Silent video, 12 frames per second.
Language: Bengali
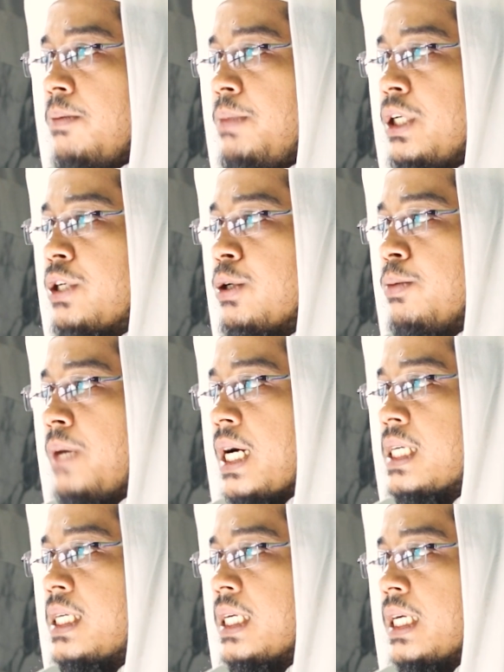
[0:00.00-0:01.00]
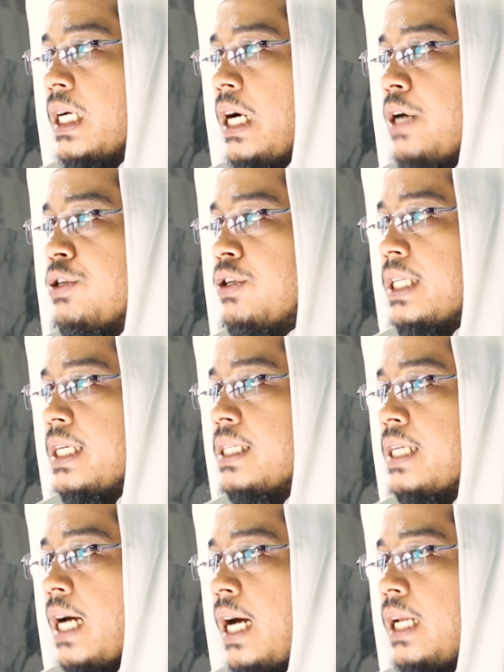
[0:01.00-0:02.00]
বিশ্ববাসীকে হজরত
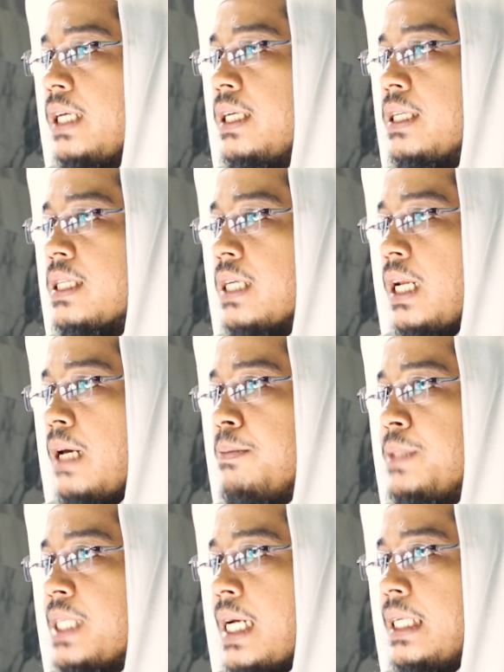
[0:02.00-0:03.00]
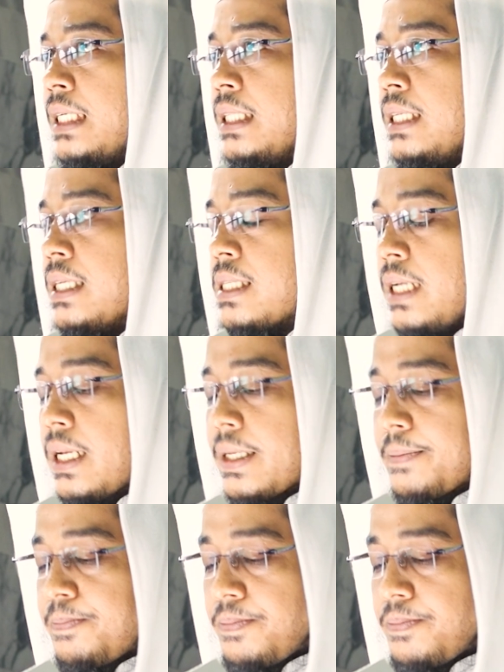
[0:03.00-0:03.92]
ইসা আলিক ইসালাম জানিয়ে দিয়েছিলেন